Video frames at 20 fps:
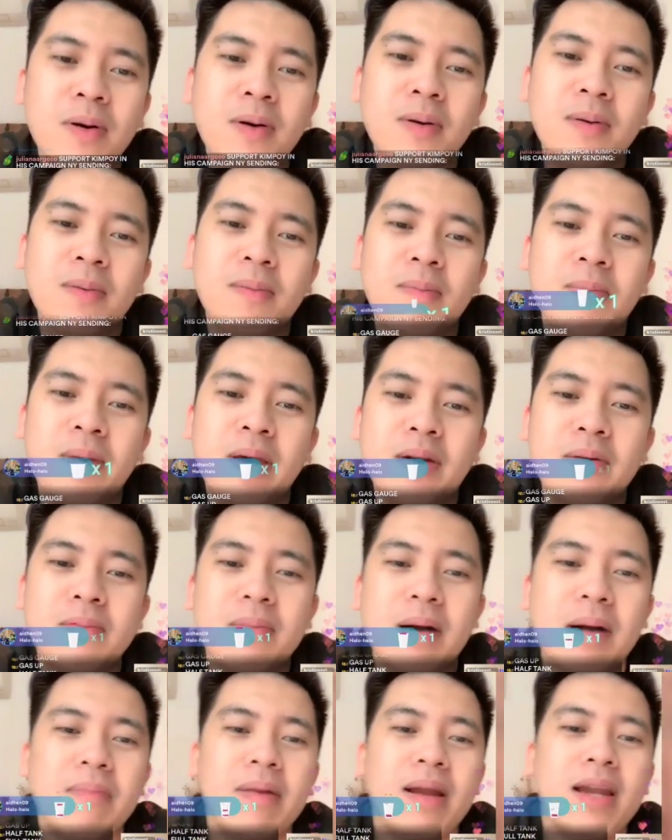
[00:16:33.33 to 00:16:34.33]
Pero
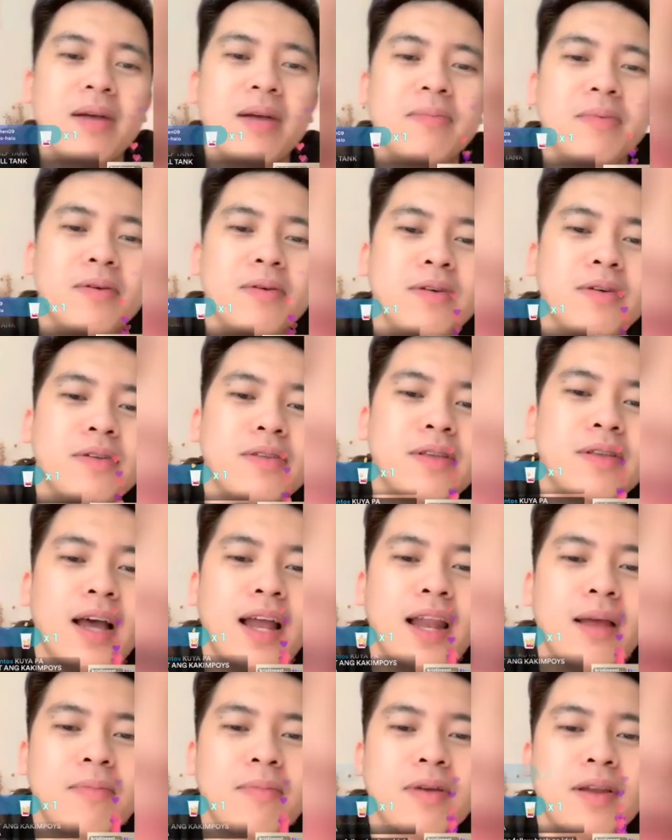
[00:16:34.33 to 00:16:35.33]
babalik po yun. Alam
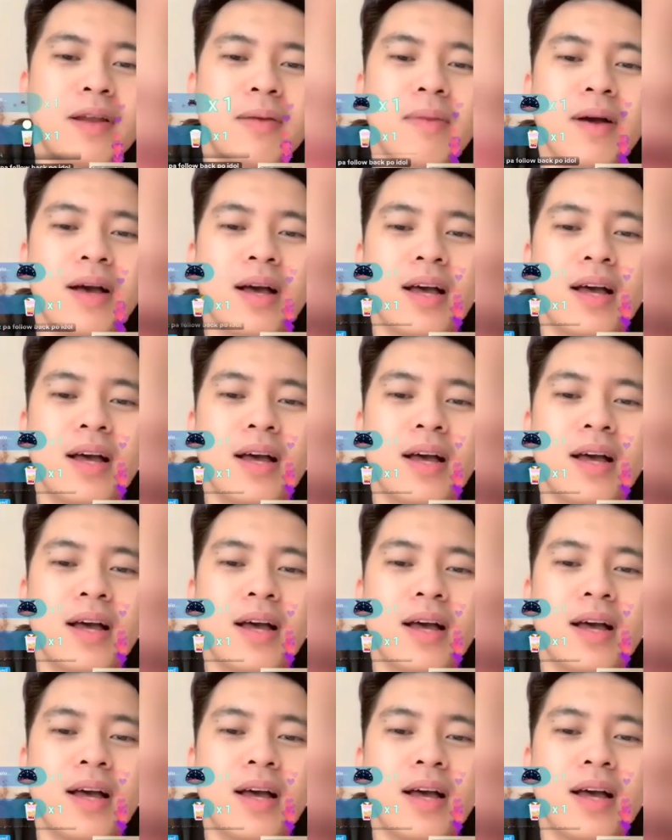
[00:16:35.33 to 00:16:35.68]
niyo naman.